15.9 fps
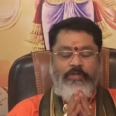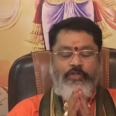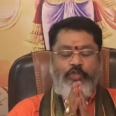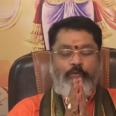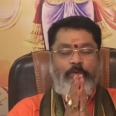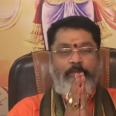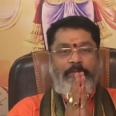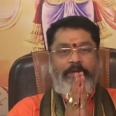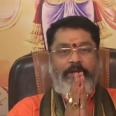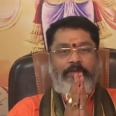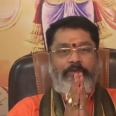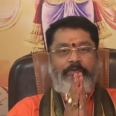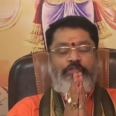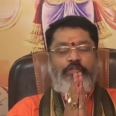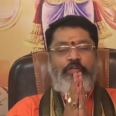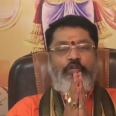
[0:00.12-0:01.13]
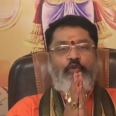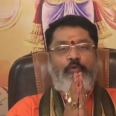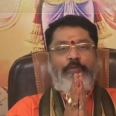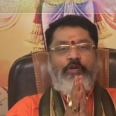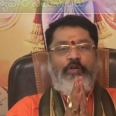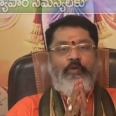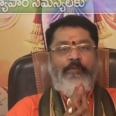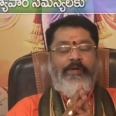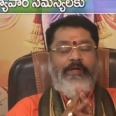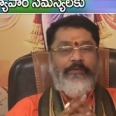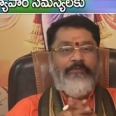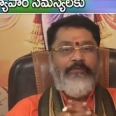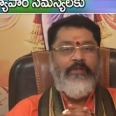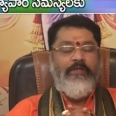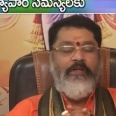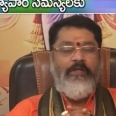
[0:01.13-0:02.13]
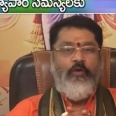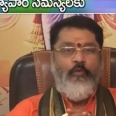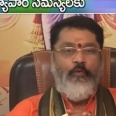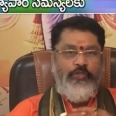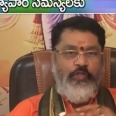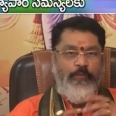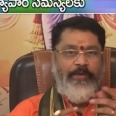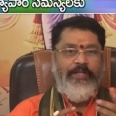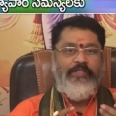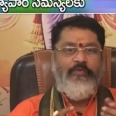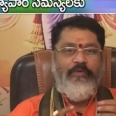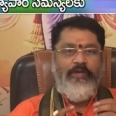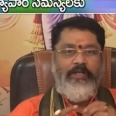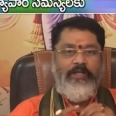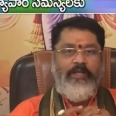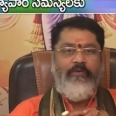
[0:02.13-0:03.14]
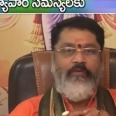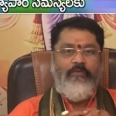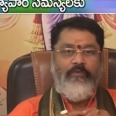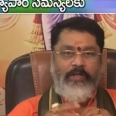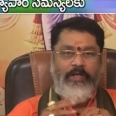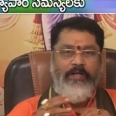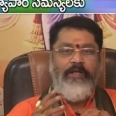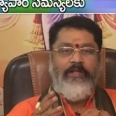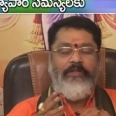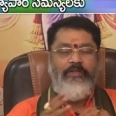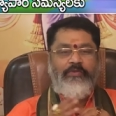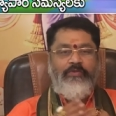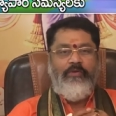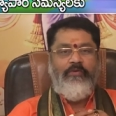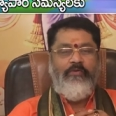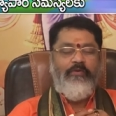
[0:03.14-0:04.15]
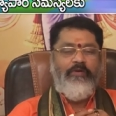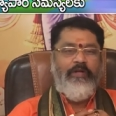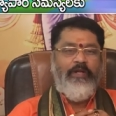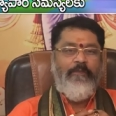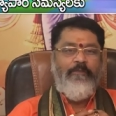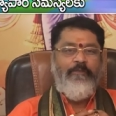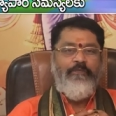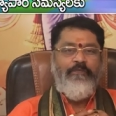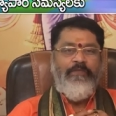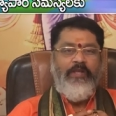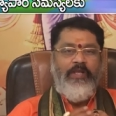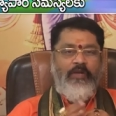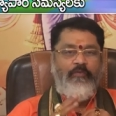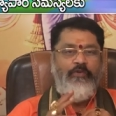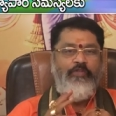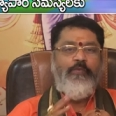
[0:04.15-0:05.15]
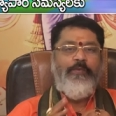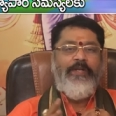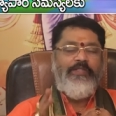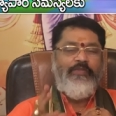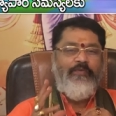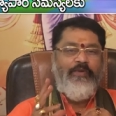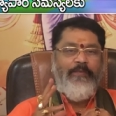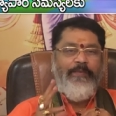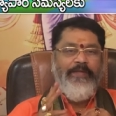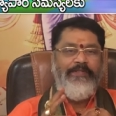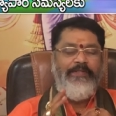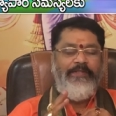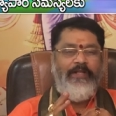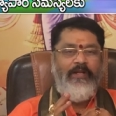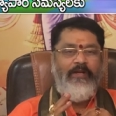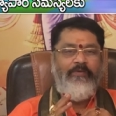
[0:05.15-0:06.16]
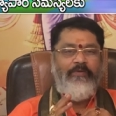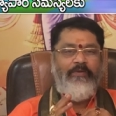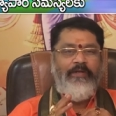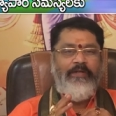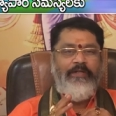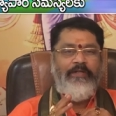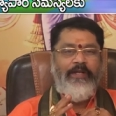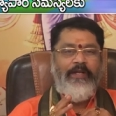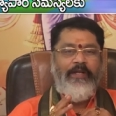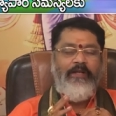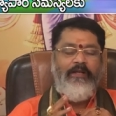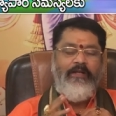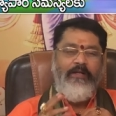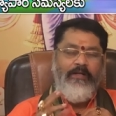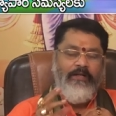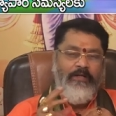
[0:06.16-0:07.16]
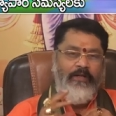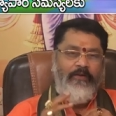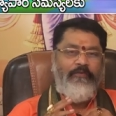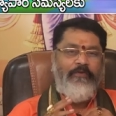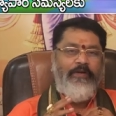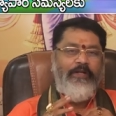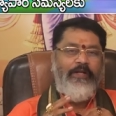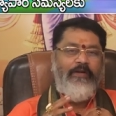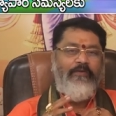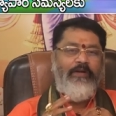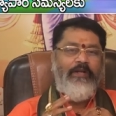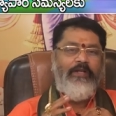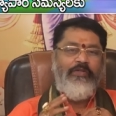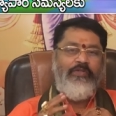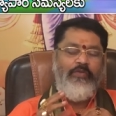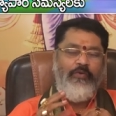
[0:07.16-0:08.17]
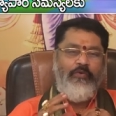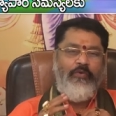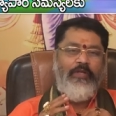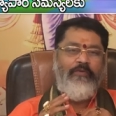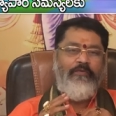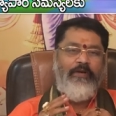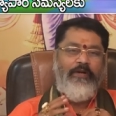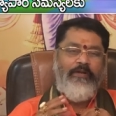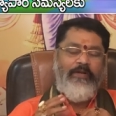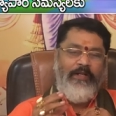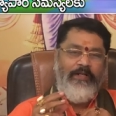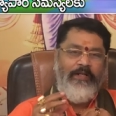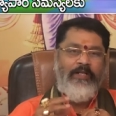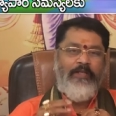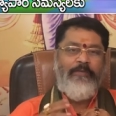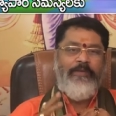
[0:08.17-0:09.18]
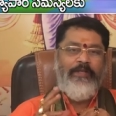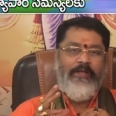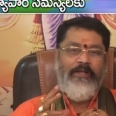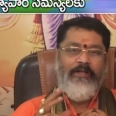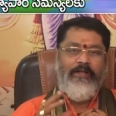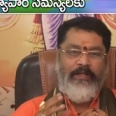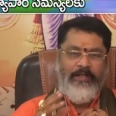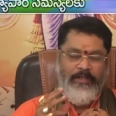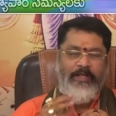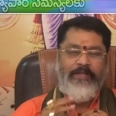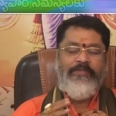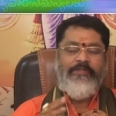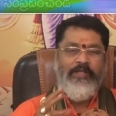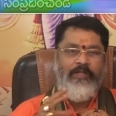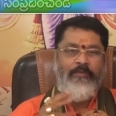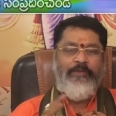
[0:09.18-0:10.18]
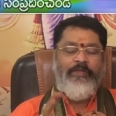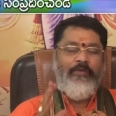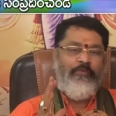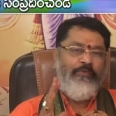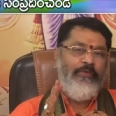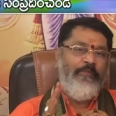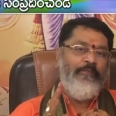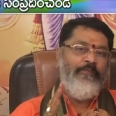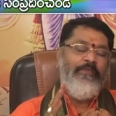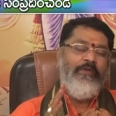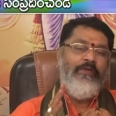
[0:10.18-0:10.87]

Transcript: శుభం వ్యాధు శ్రీ గురుభ్యో నమ వృషభ రాశి వారిని ఉదాహరణగా తీసుకున్నాం అనుకోండి ఈ వృషభ రాశి వారి పరిస్థితి ఎలా ఉంటుందంటే డెఫినెట్గా వాళ్ళకి శుక్రుడు అనేవాడు లగ్నాధిపతి అంటే రాష్ట్రాధిపతి అనుకుందాం